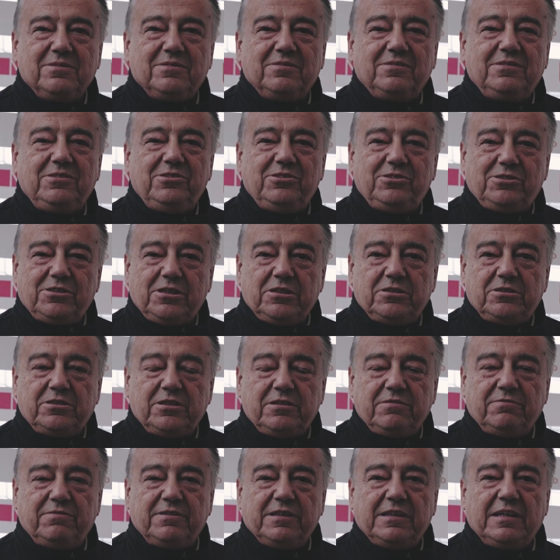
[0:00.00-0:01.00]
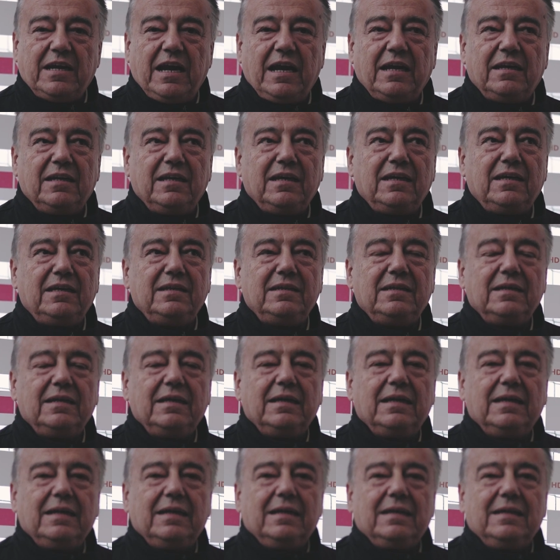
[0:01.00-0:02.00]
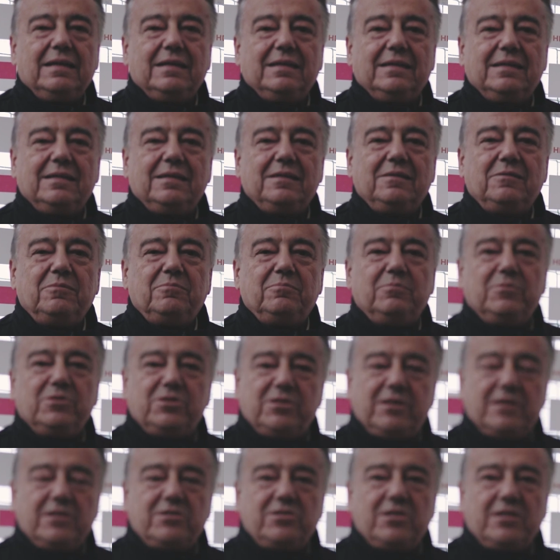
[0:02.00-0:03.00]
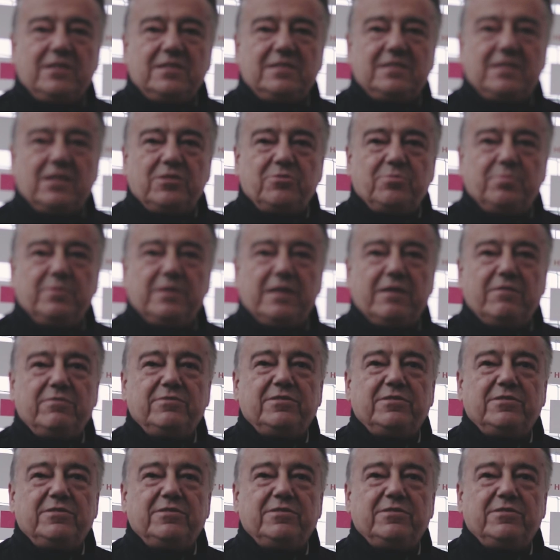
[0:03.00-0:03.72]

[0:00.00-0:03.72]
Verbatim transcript: z dzisiejszej wygranej. Y, myślę, że jesteśmy na